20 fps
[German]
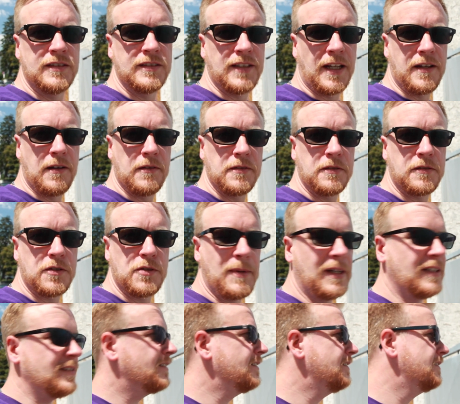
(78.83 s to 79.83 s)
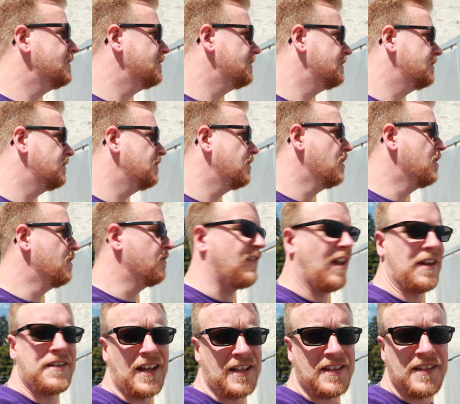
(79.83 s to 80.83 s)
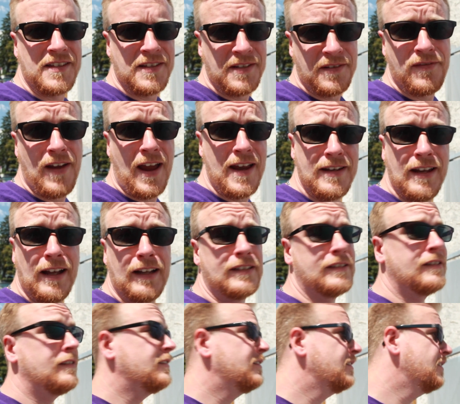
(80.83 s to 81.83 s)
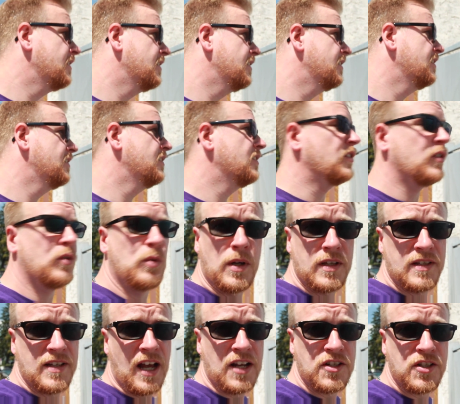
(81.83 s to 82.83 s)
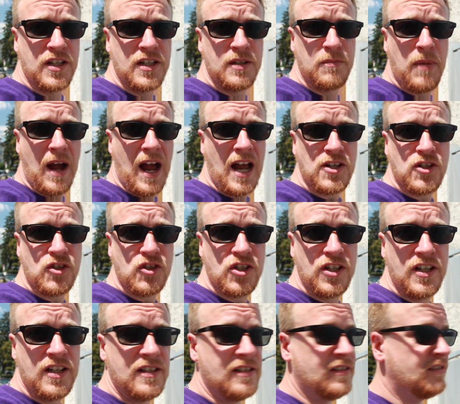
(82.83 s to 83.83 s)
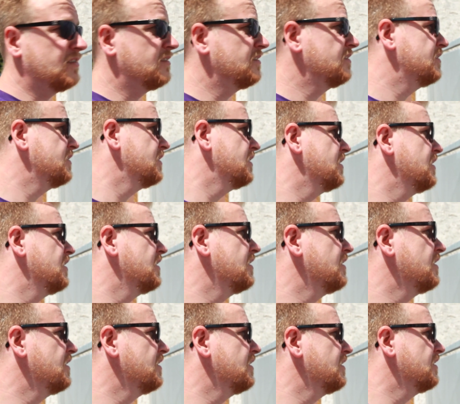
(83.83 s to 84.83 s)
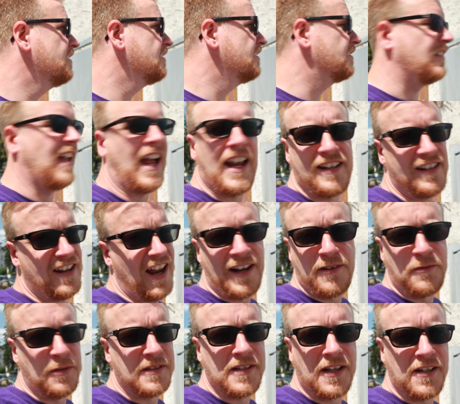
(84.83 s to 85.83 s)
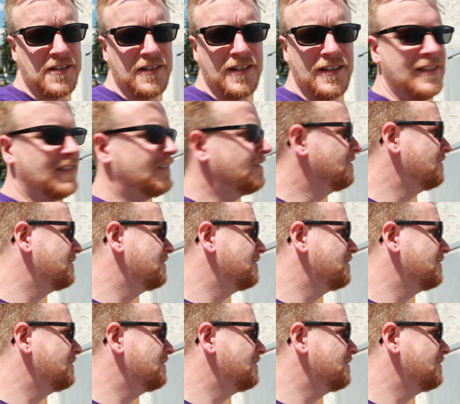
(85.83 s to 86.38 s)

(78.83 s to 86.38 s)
Seid ihr auch so gespannt? Vielleicht hat sie sich verändert. Kurzhaarschnitt, Pagenschnitt. Nein, kein Kurzhaarschnitt.